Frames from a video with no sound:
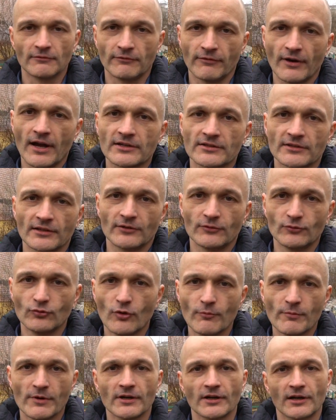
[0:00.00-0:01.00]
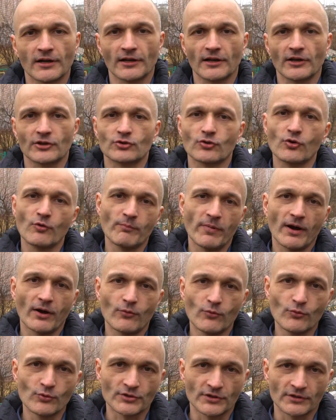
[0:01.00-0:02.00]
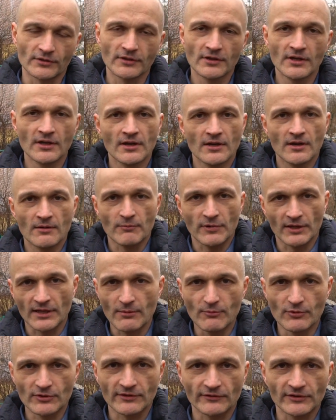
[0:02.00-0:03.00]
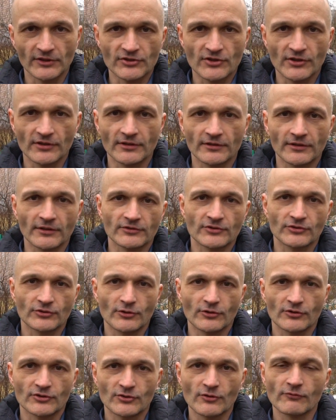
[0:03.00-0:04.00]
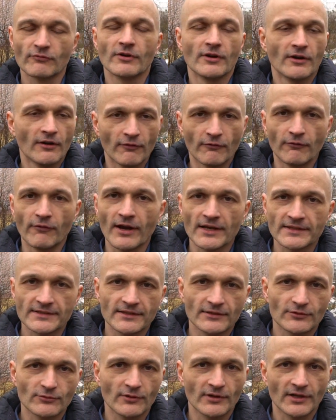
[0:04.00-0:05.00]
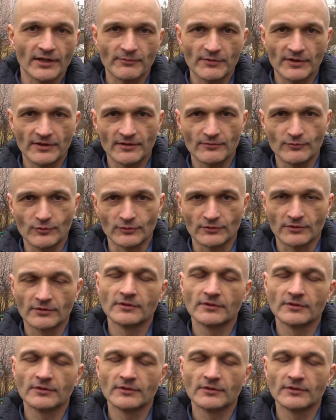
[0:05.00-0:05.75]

Важно дома хорошо покушать, потому что в течение тех четырех часов вас никто кормить не будет.